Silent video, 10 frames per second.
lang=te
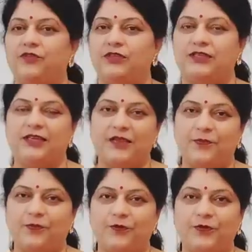వచ్చిన
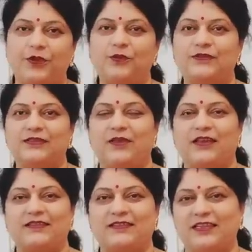ఇప్పుడు మీకోసం
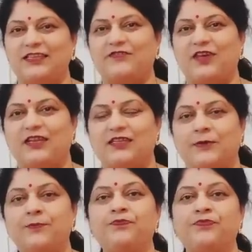ఎక్సలెంట్ వెరైటీ